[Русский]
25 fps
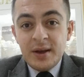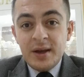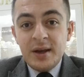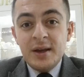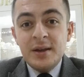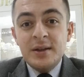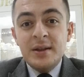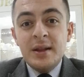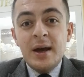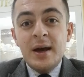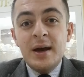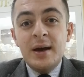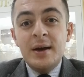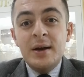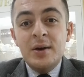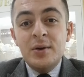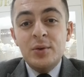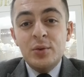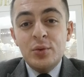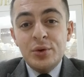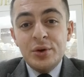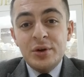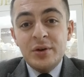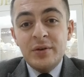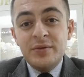и
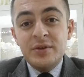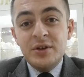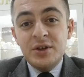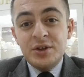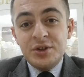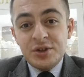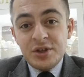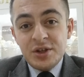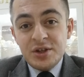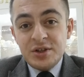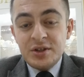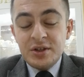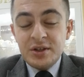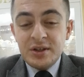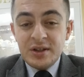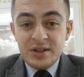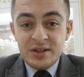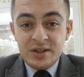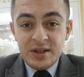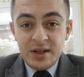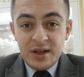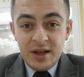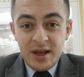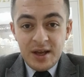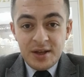на уровне жизни
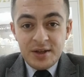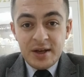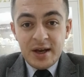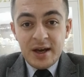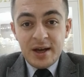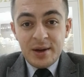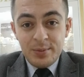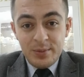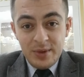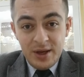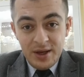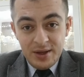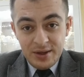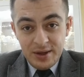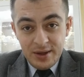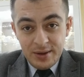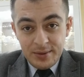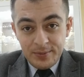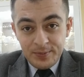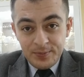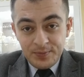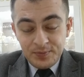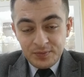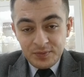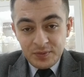населения Армении,